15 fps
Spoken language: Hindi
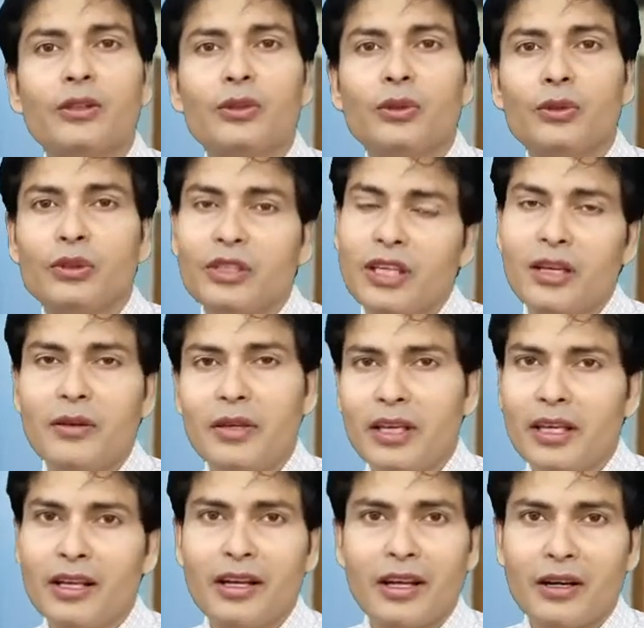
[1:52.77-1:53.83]
तो ये
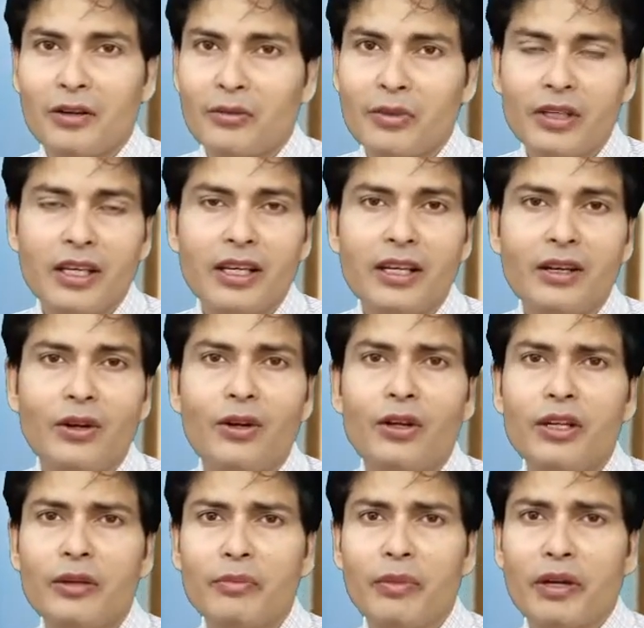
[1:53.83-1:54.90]
एक कारण भी है
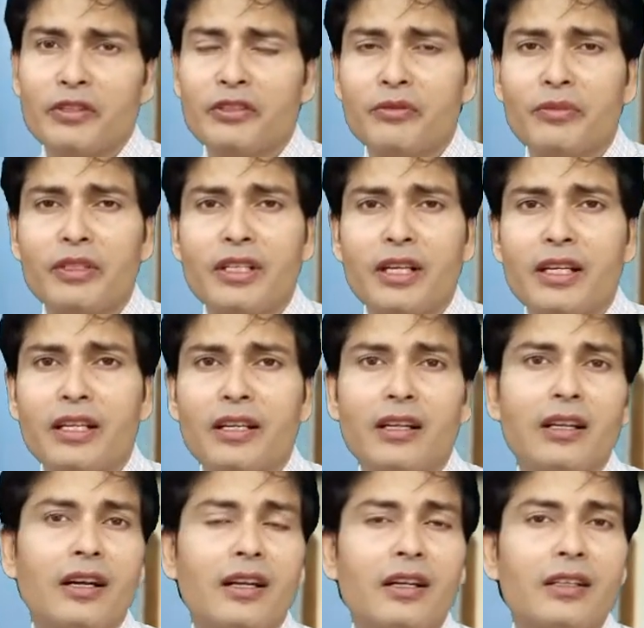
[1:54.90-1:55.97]
और डिप्रेशन में जाने
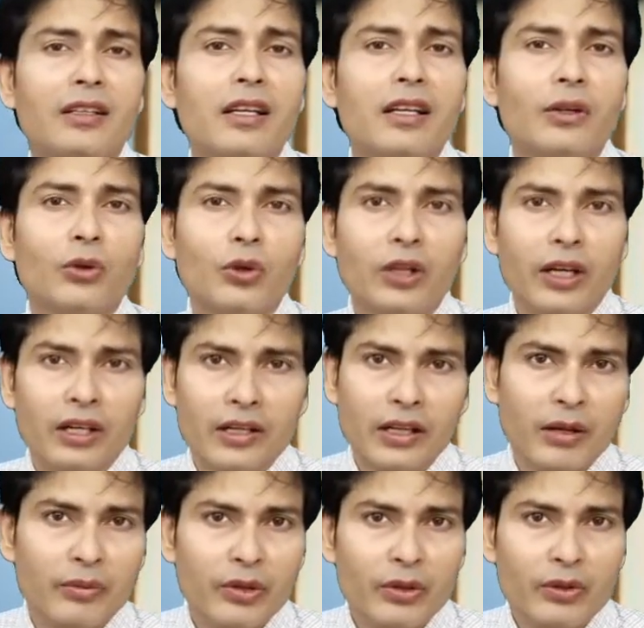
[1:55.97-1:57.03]
का कारण कोई
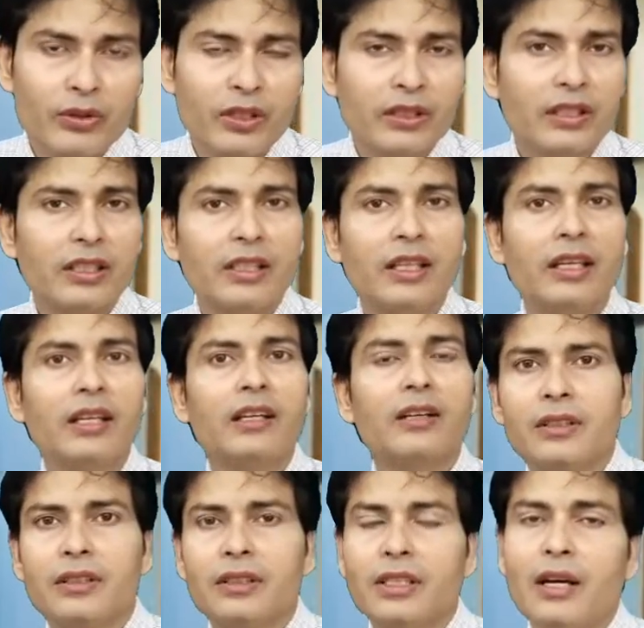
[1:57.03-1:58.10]
घटना भी हो सकती
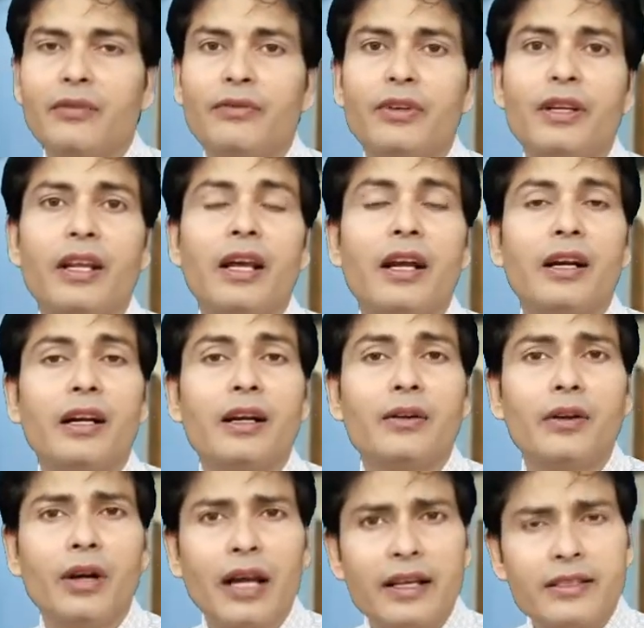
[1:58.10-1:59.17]
है या फिर
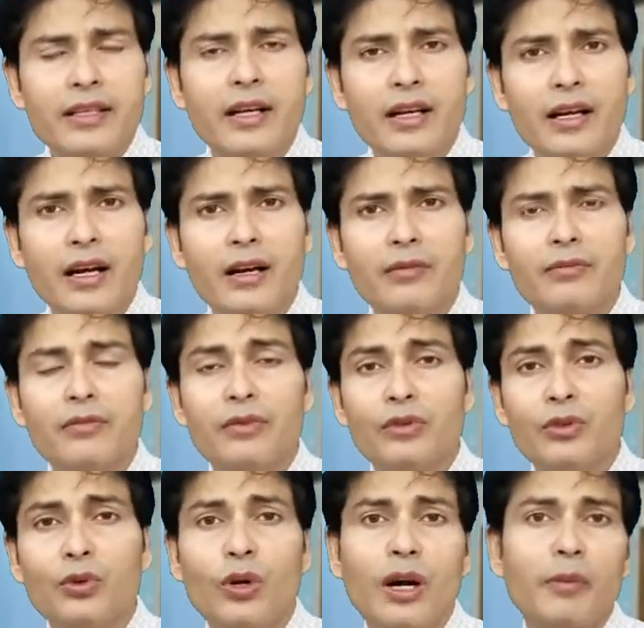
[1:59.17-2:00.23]
ऐसा काम
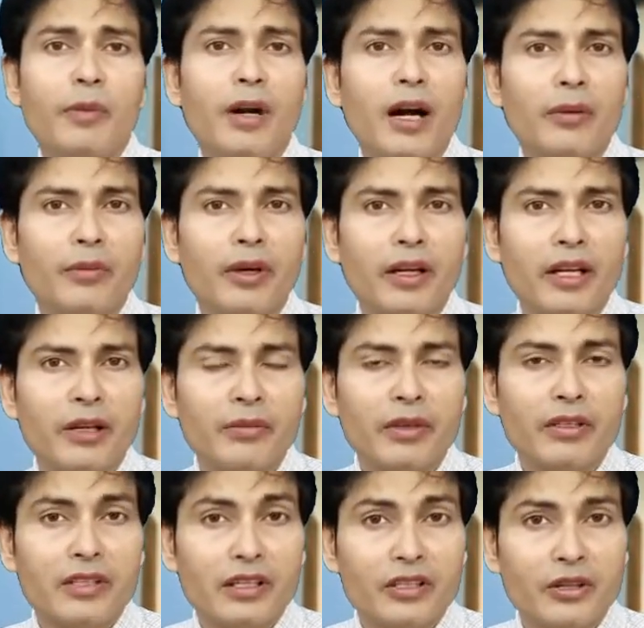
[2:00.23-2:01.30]
जो आप काम करने
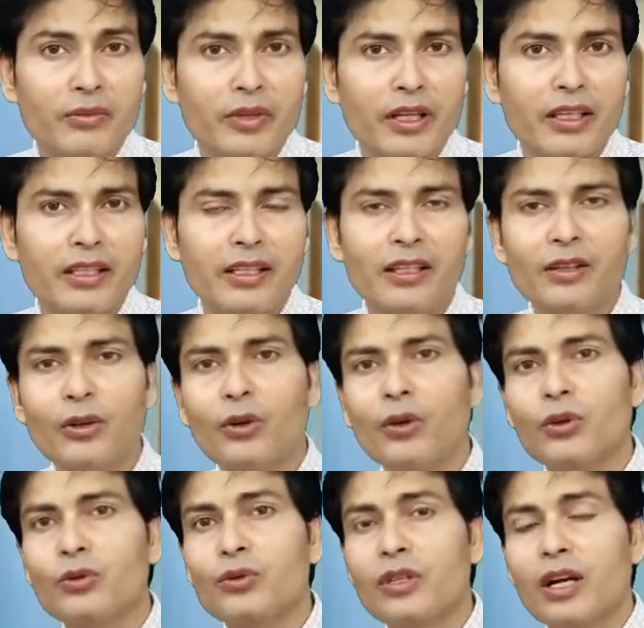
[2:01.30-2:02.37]
में सक्षम नहीं है
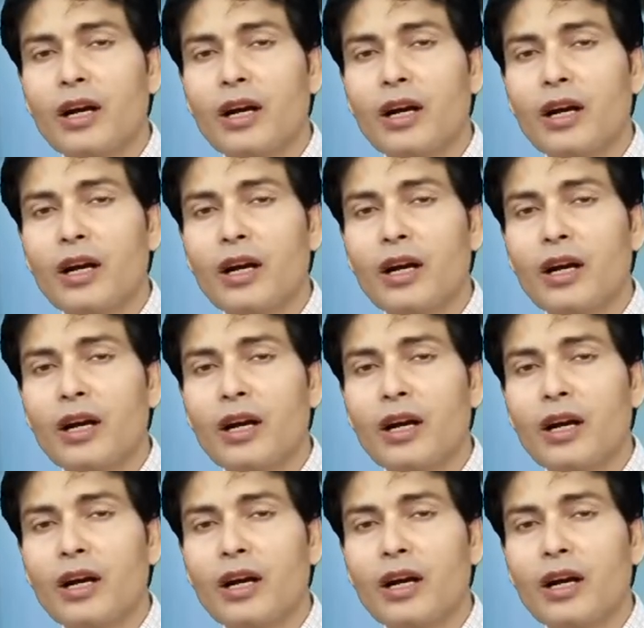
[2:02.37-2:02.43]
और उस